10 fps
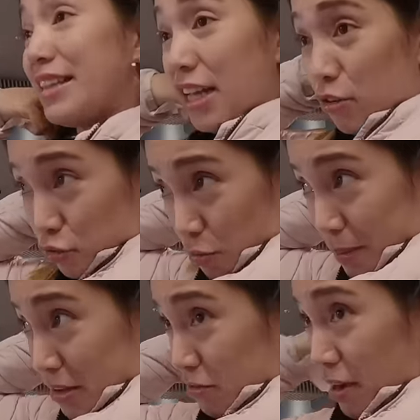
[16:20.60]
Niloto pa
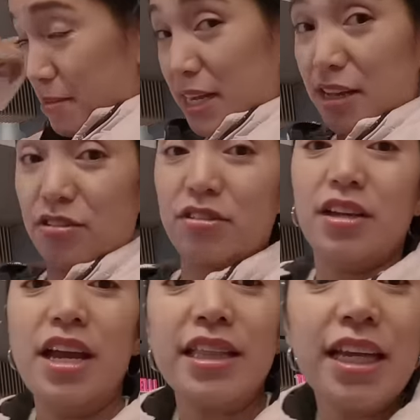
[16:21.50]
yung aming ano,
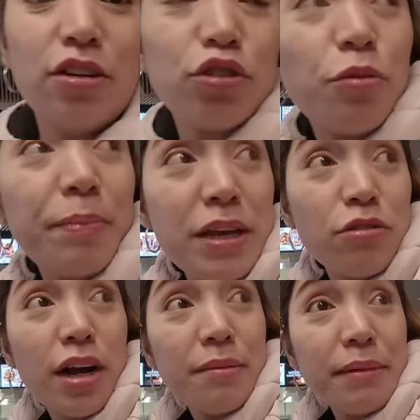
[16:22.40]
niloto pa yung
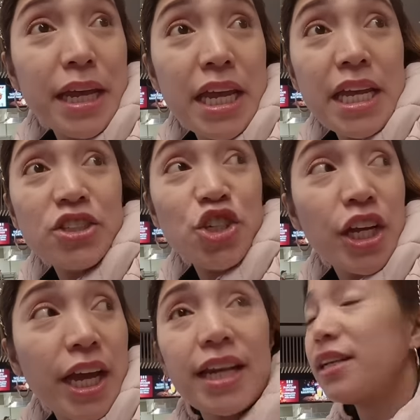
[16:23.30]
aming
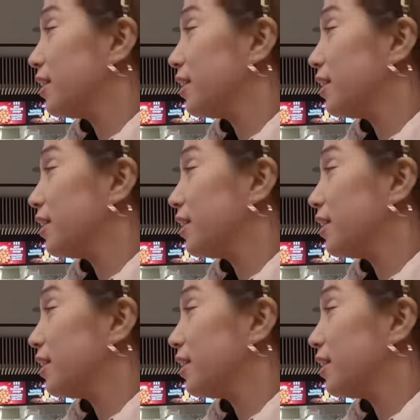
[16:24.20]
chicken.